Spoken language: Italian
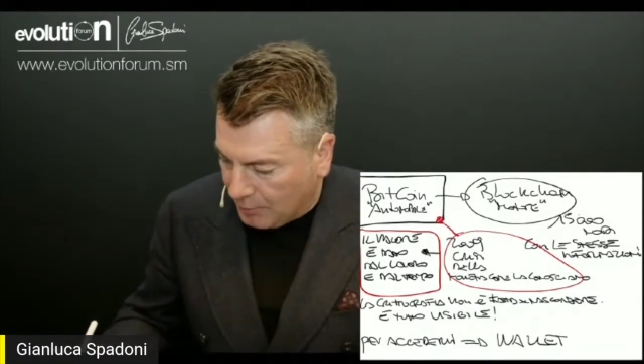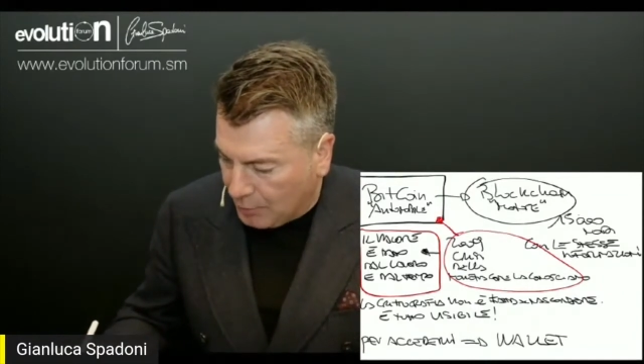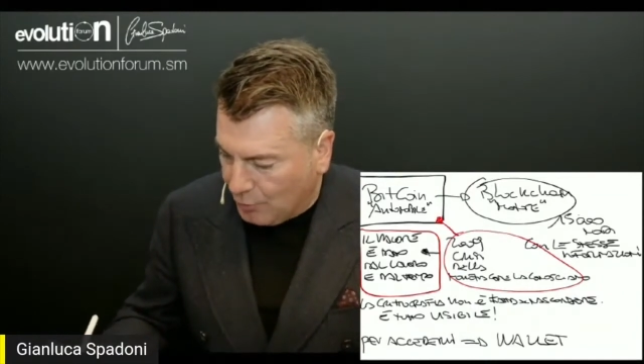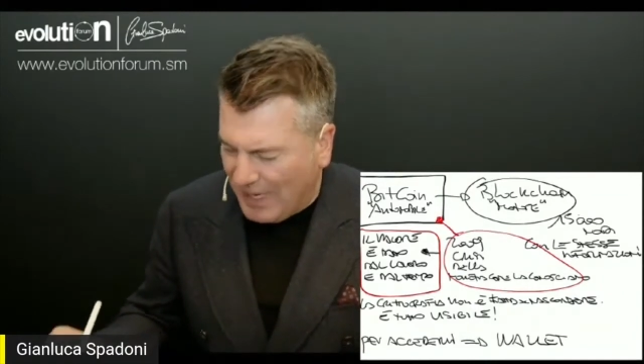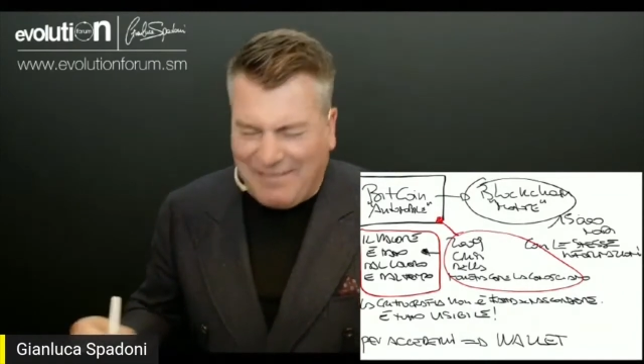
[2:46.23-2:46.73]

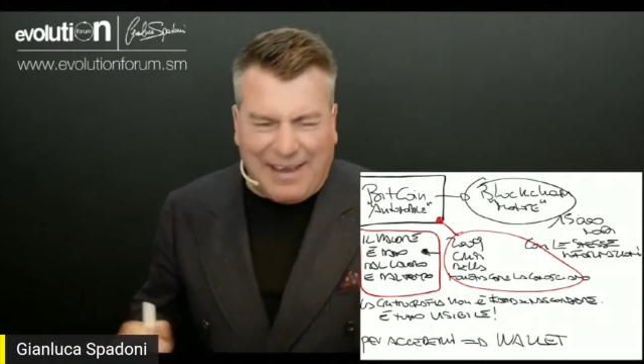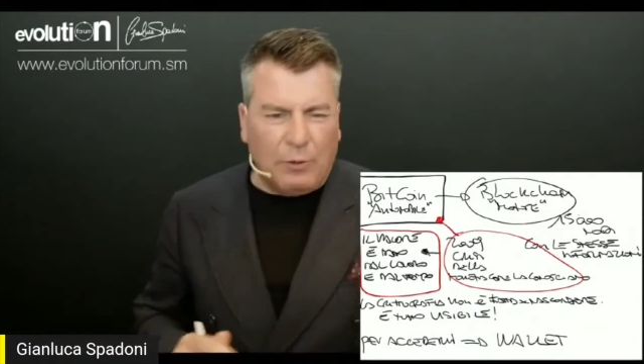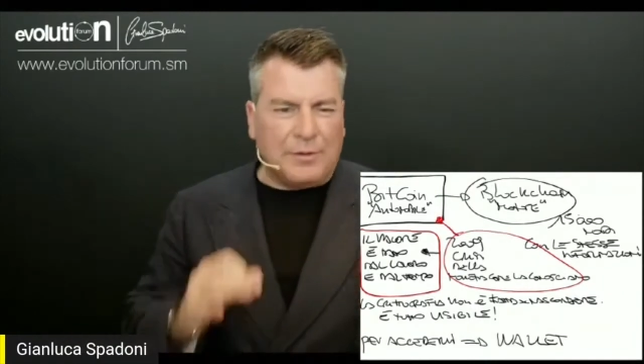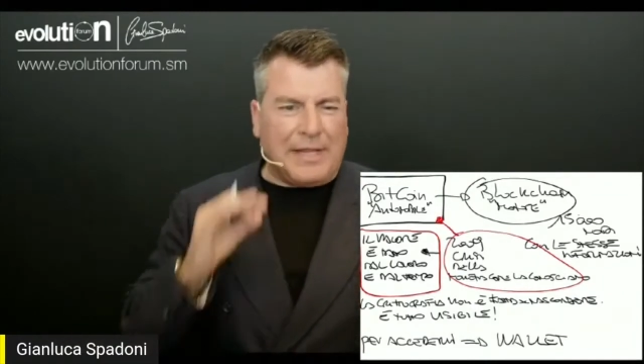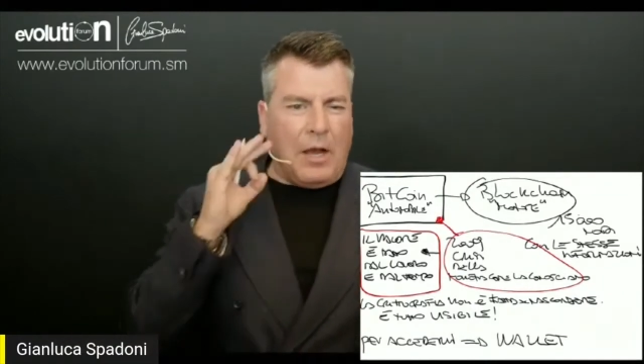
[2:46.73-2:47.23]
quindi una
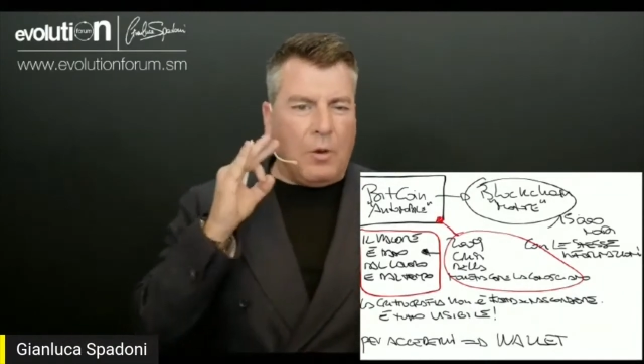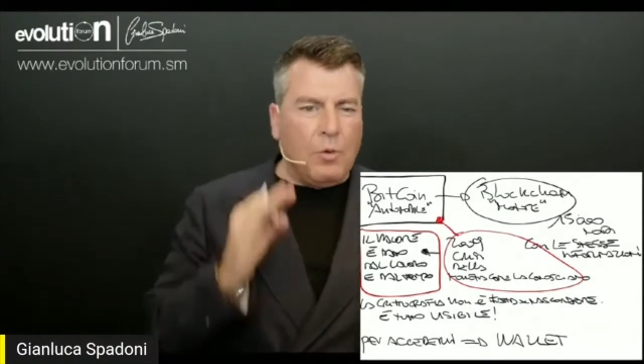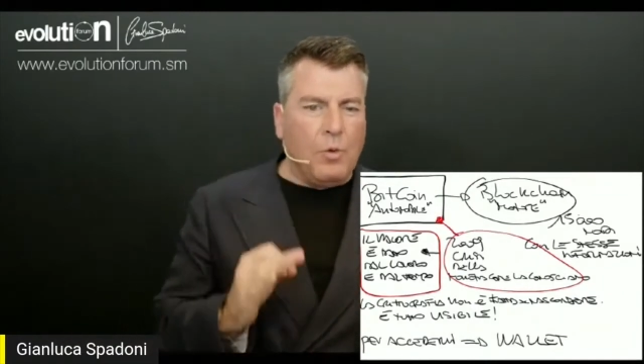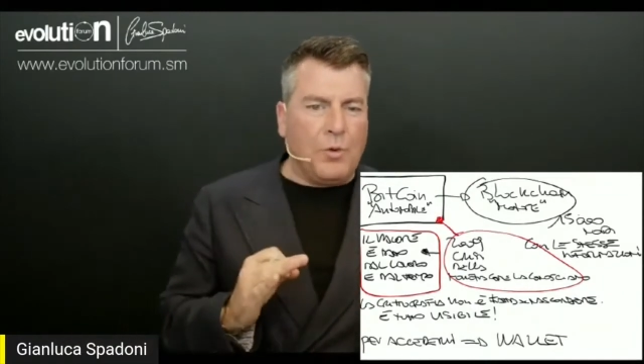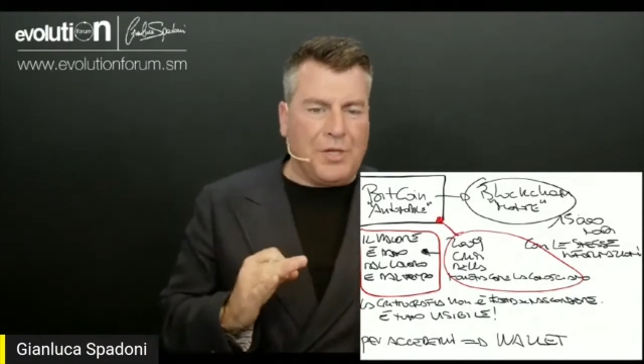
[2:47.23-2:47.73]
valuta
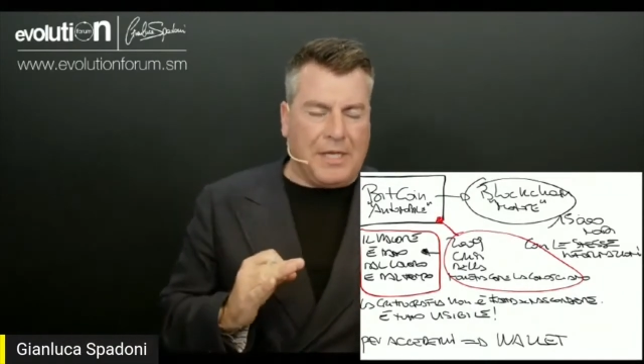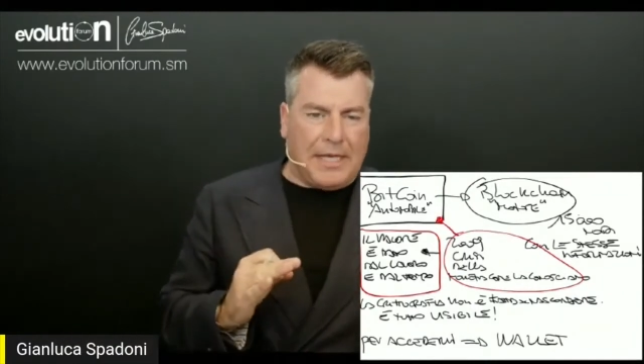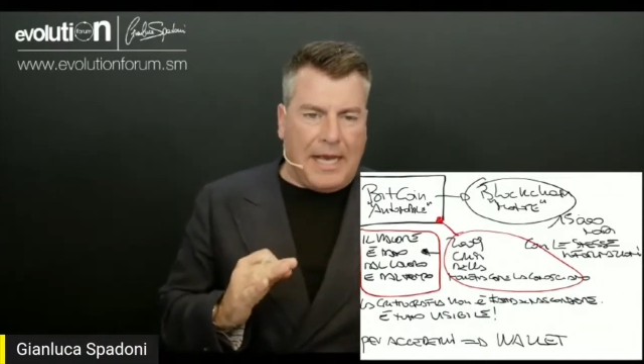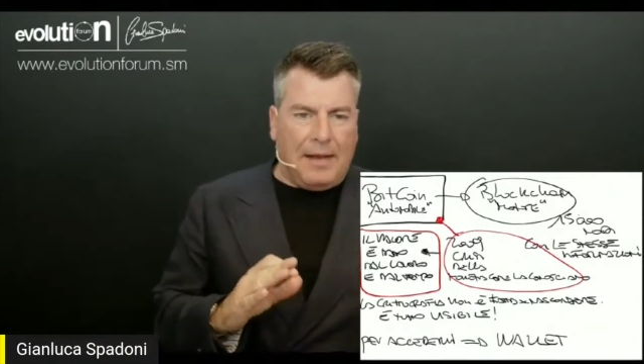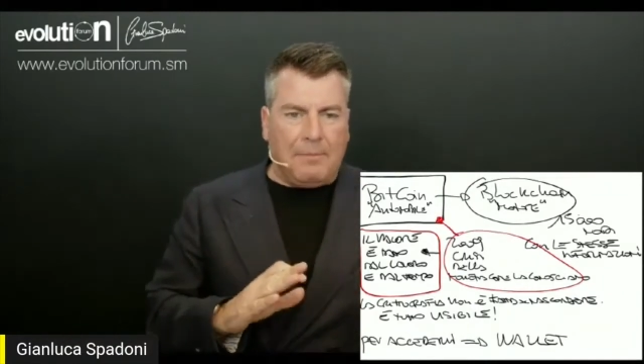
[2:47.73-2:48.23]

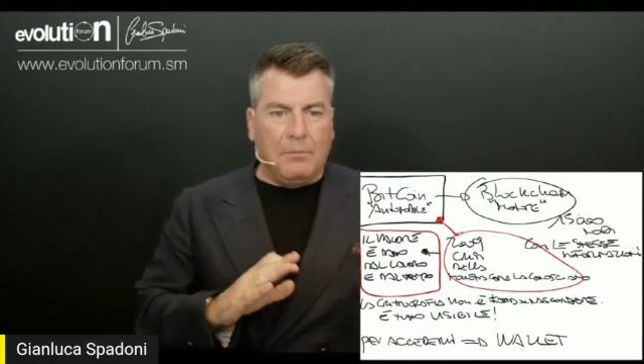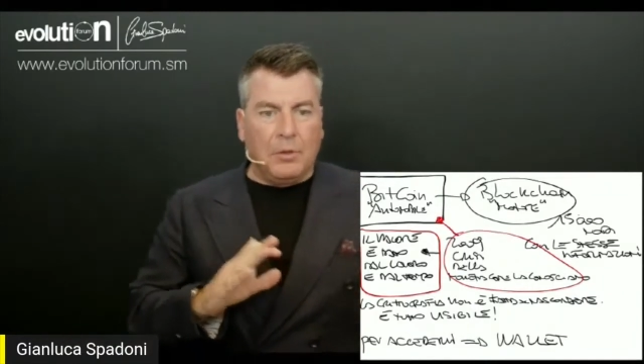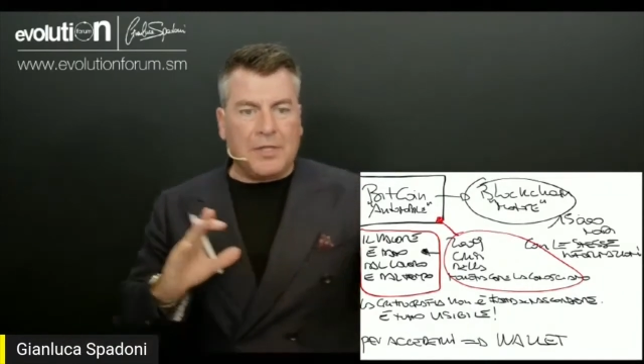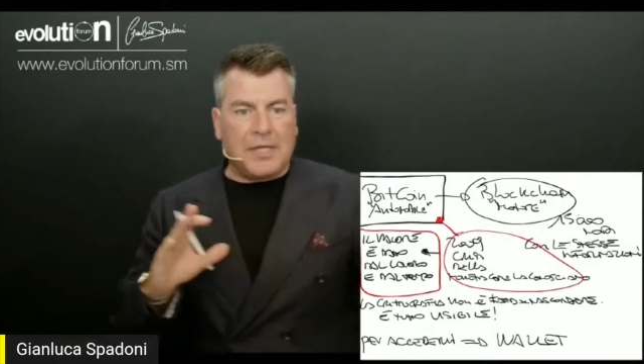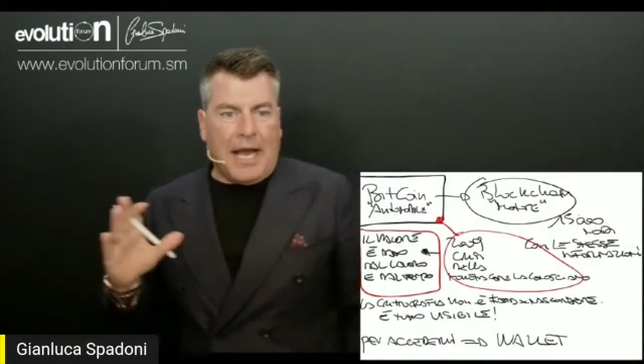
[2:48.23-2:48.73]
unica
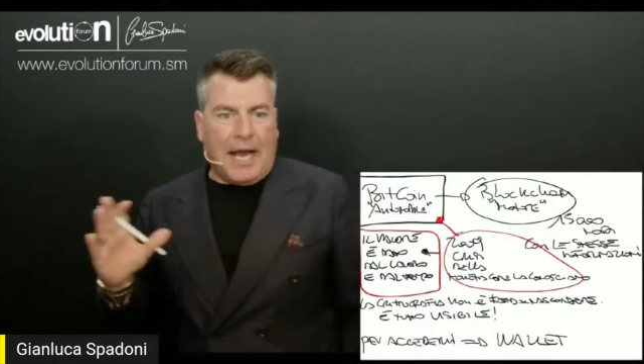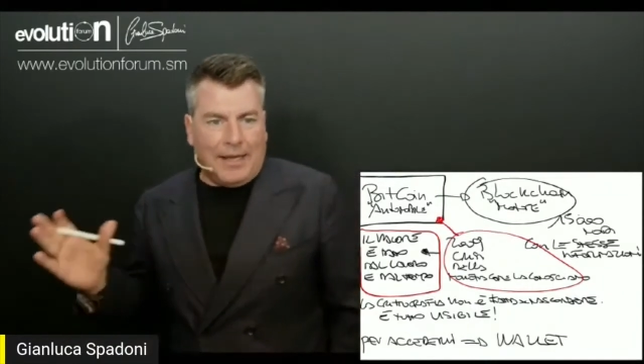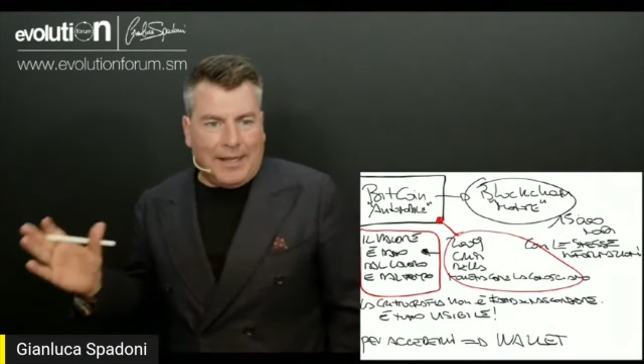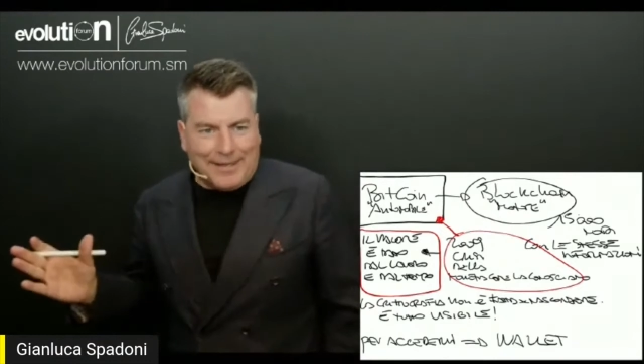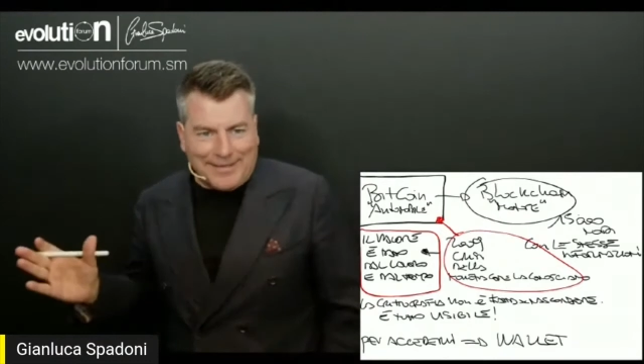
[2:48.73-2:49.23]

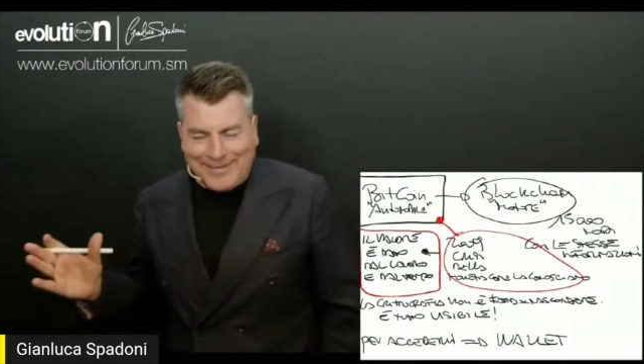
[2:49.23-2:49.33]
mondiale,